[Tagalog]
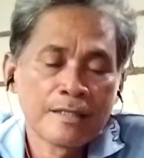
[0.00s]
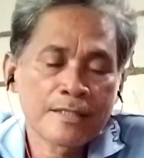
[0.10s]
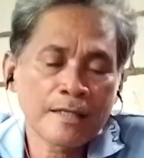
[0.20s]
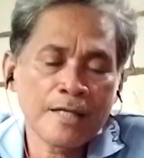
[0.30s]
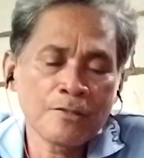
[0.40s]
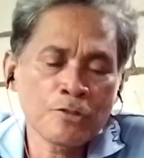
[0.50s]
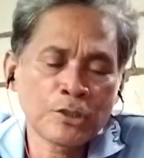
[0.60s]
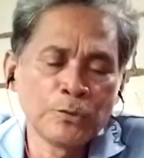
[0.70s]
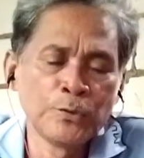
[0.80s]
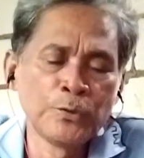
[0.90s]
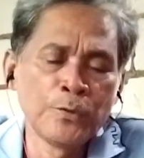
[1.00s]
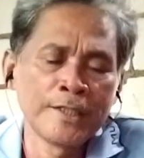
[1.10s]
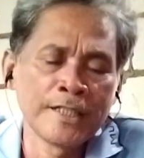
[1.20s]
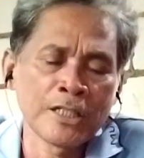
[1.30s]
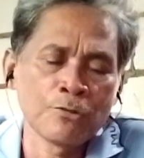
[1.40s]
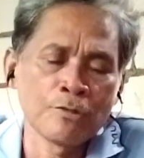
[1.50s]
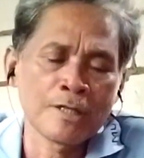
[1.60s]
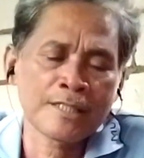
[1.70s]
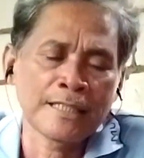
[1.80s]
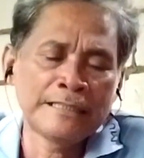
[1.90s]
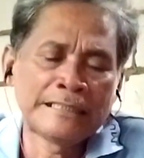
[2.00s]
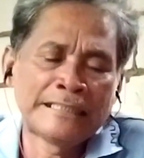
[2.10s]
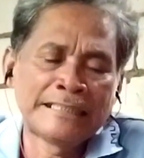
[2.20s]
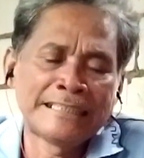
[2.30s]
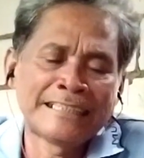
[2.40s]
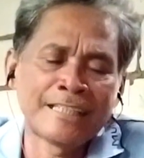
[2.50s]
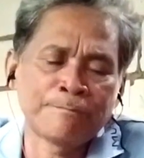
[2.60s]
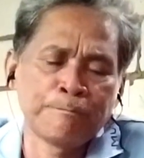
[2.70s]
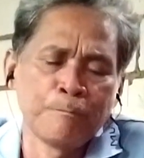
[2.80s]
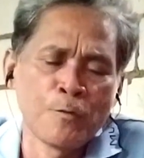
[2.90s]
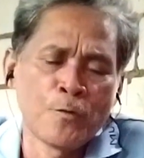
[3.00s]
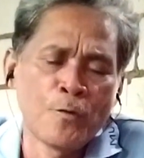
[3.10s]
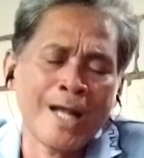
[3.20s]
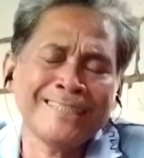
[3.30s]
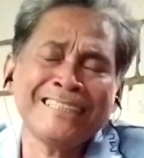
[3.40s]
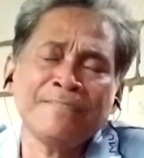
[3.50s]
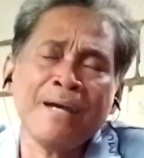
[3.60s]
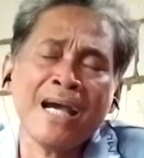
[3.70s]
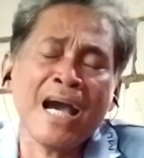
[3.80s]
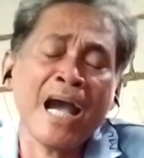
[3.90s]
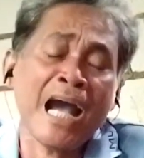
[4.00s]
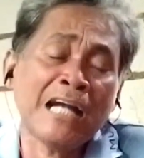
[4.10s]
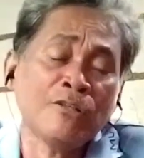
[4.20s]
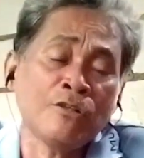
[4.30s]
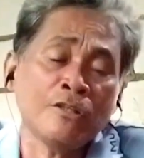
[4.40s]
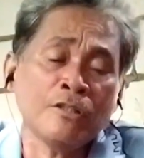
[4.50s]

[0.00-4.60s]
Sa kagustuhan kong sa hirap buhay maango